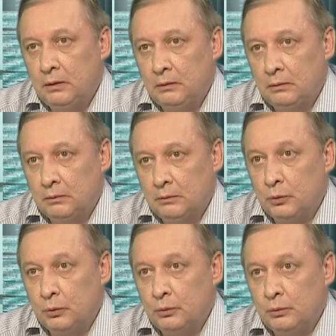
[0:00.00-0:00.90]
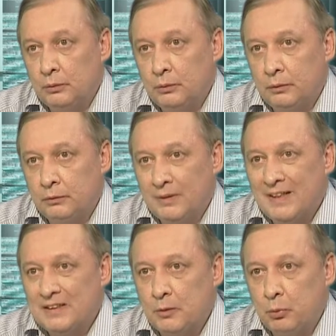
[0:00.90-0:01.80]
где
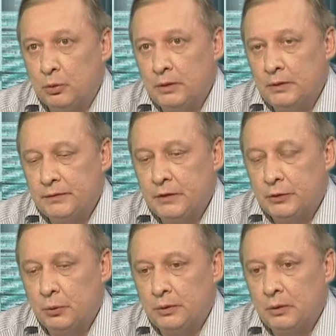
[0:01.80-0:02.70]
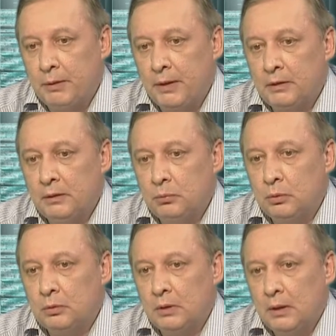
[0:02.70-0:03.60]
как под инвестиционные проекты
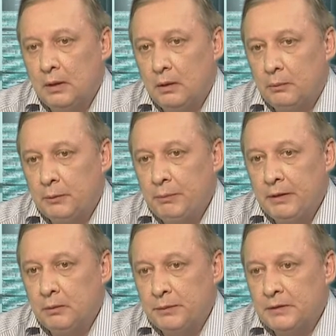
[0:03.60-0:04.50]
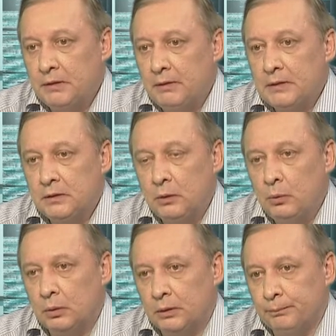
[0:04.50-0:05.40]
будут предприятиям представляться
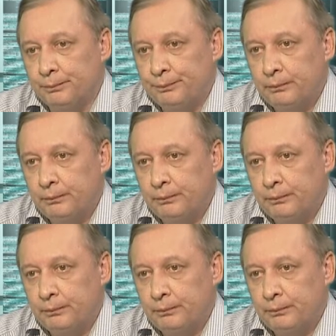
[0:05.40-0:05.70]
льготы